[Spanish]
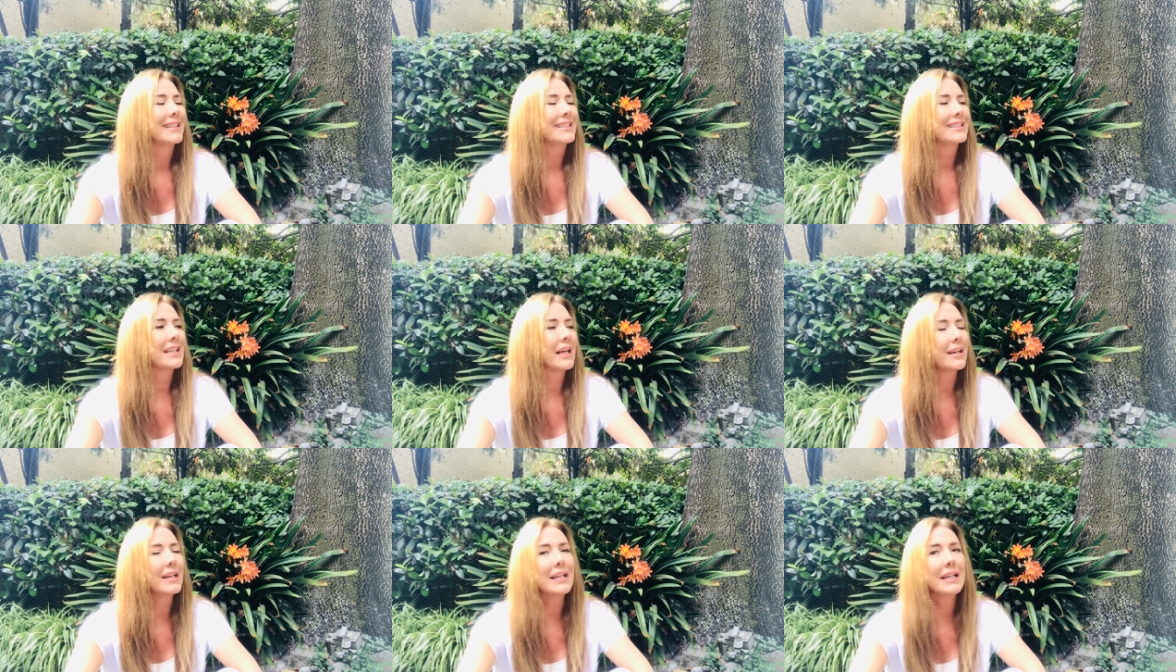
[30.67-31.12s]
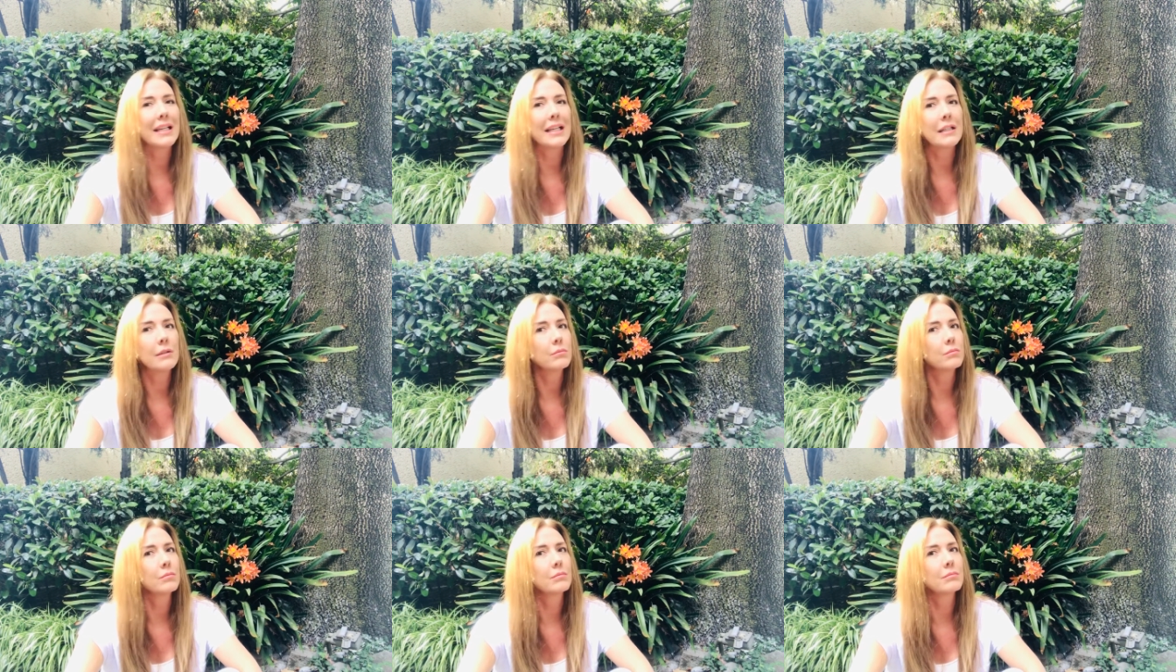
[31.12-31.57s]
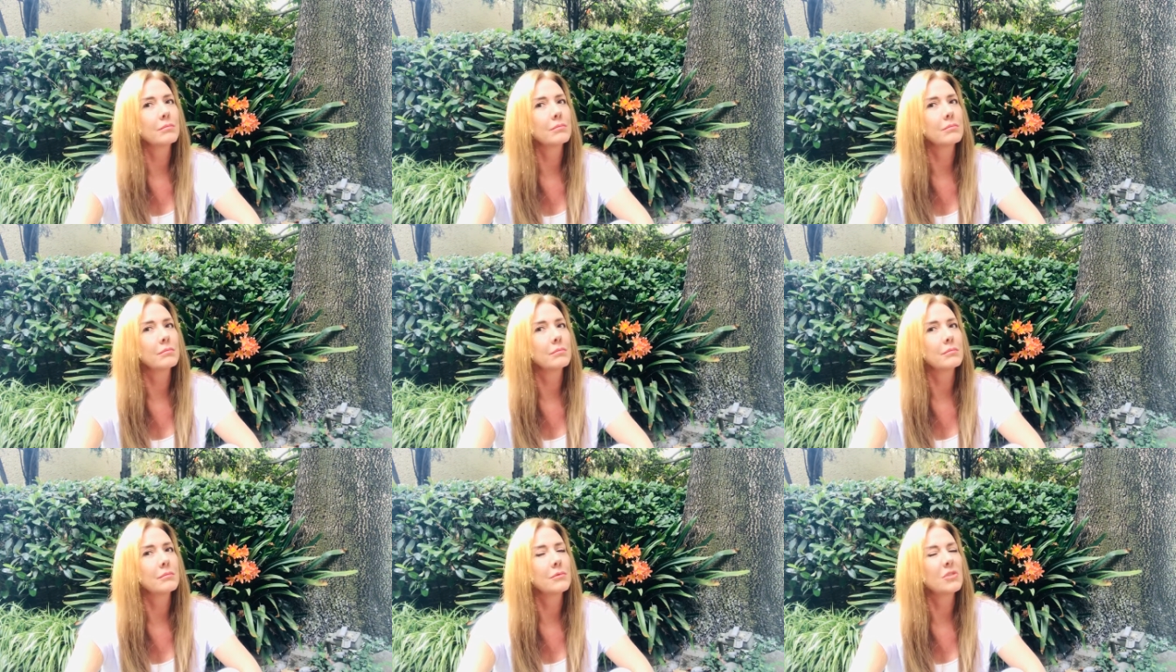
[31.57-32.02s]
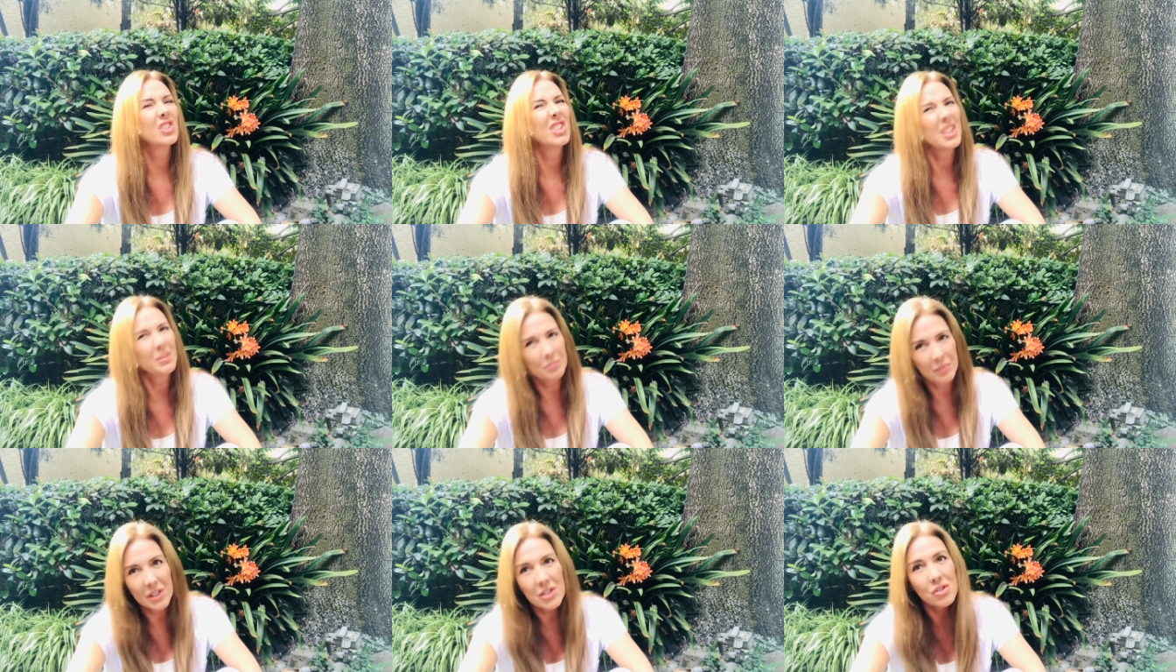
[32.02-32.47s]
¿saben qué?
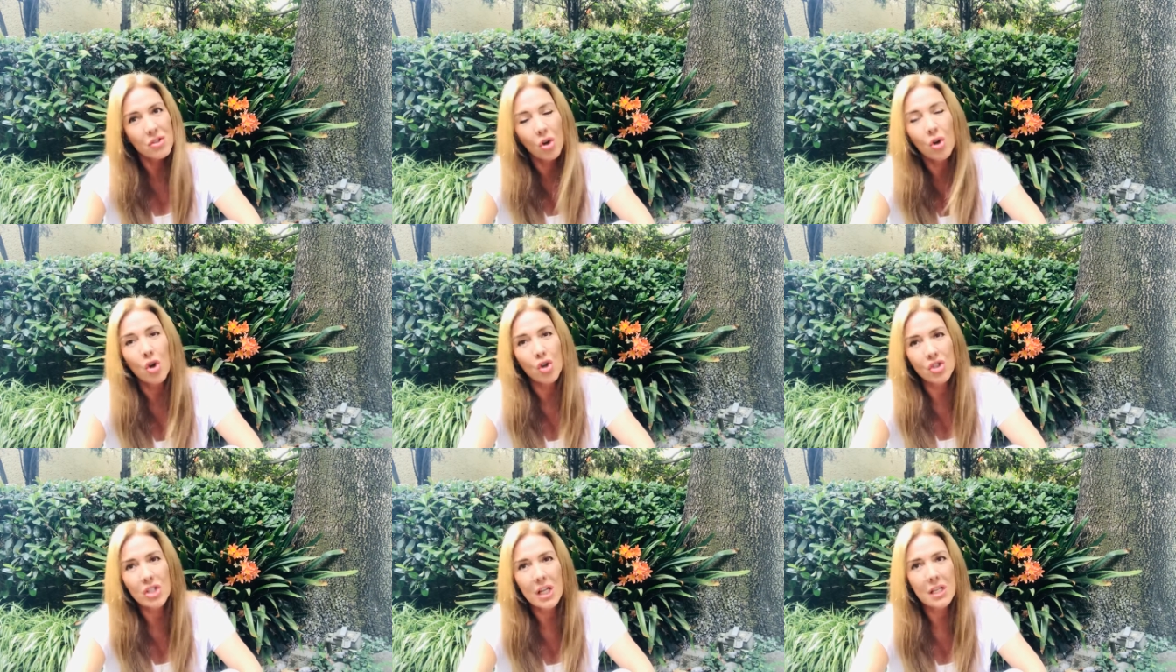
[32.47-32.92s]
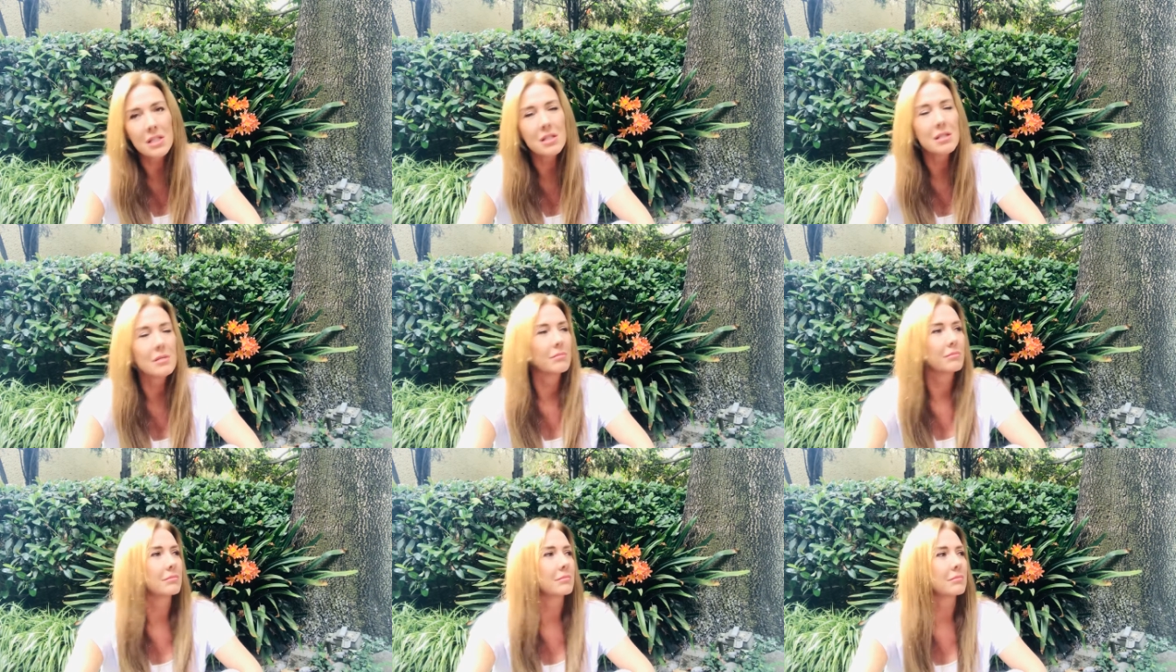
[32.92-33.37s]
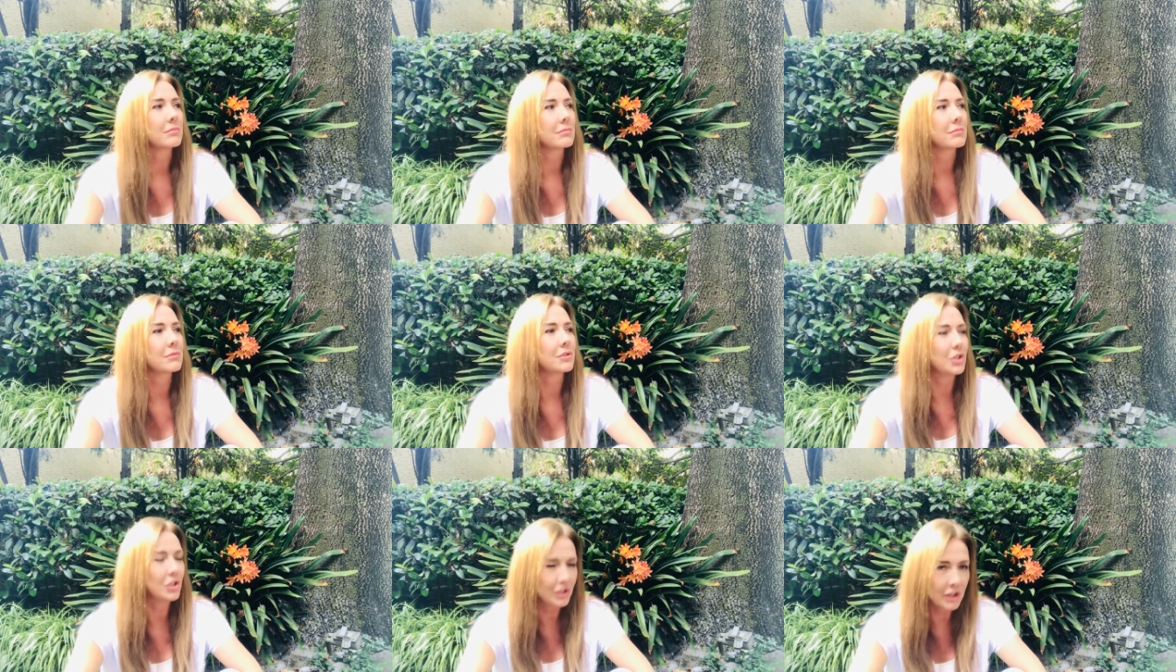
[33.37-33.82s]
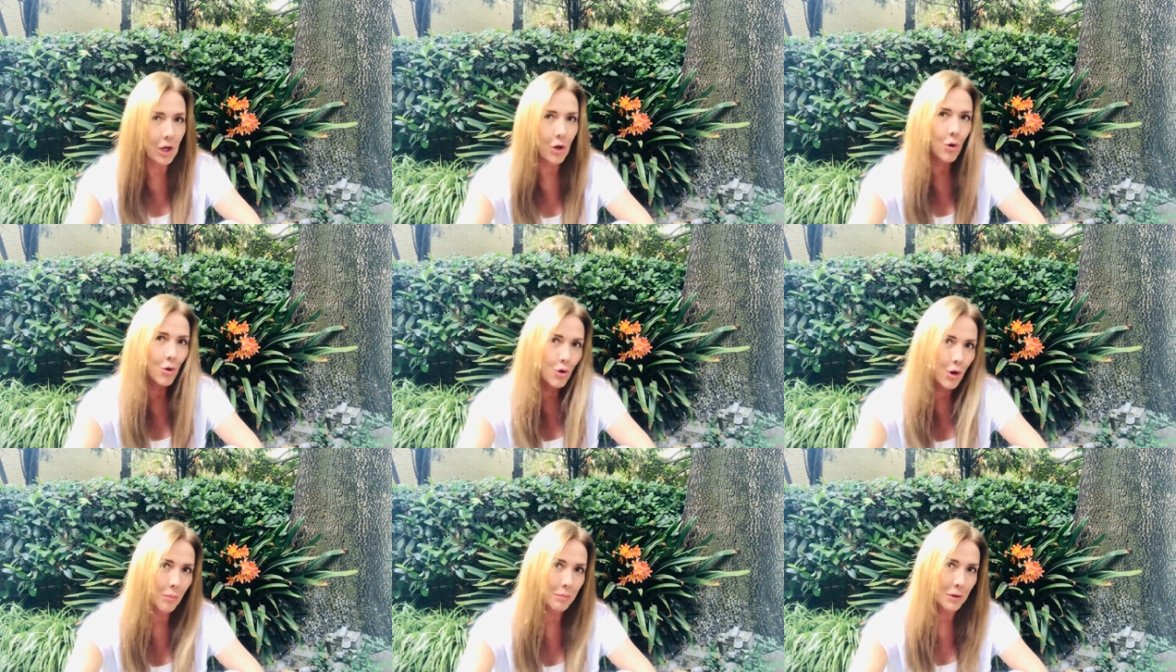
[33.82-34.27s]
Sí pienso cosas, sí tengo
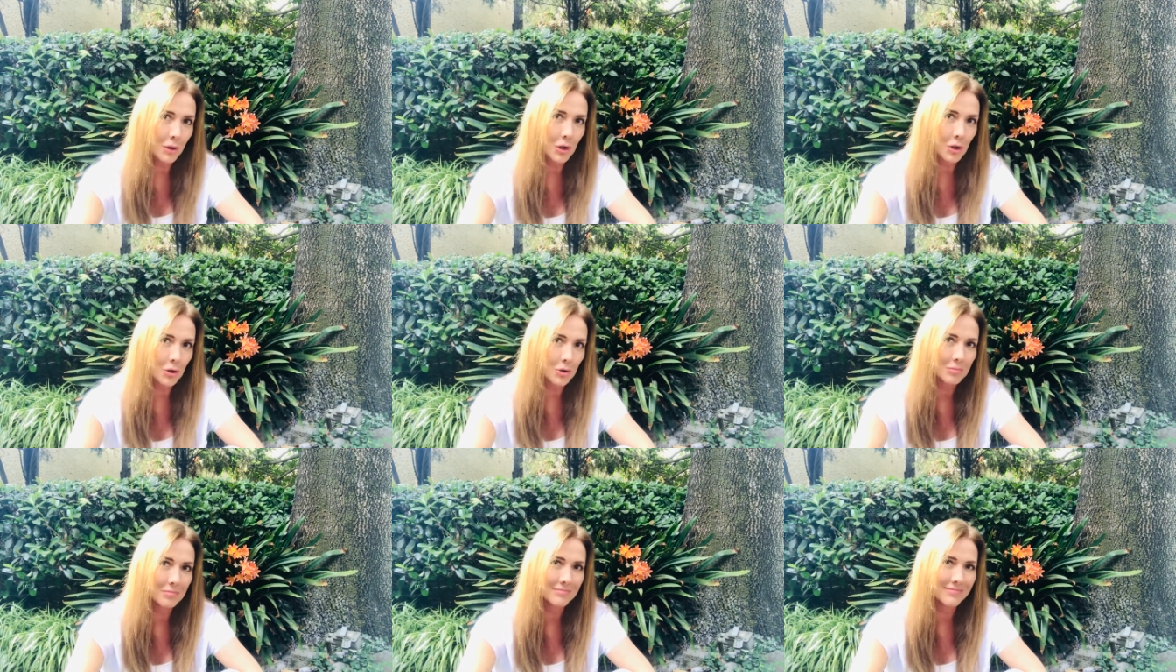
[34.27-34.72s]
una opinión.